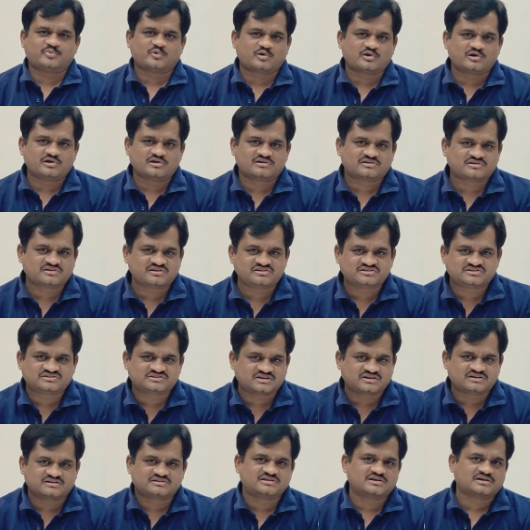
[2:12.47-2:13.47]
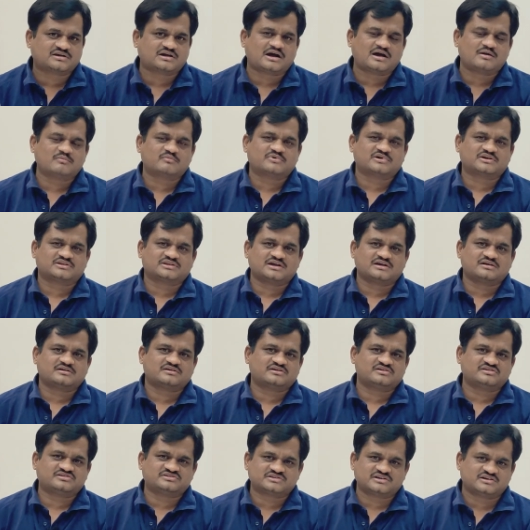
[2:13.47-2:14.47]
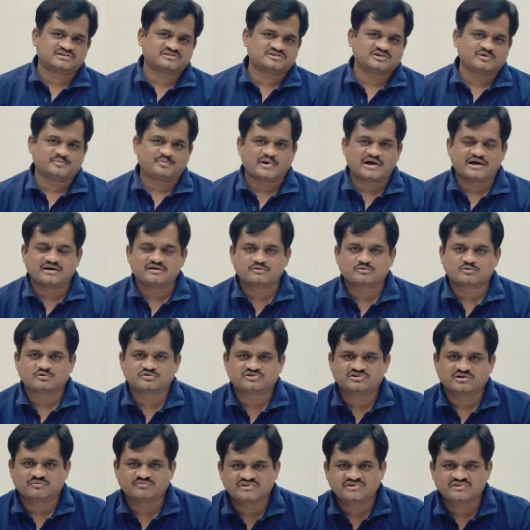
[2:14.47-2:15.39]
प्रोडक्ट किस तरह से काम करता है किस तरह से पानी को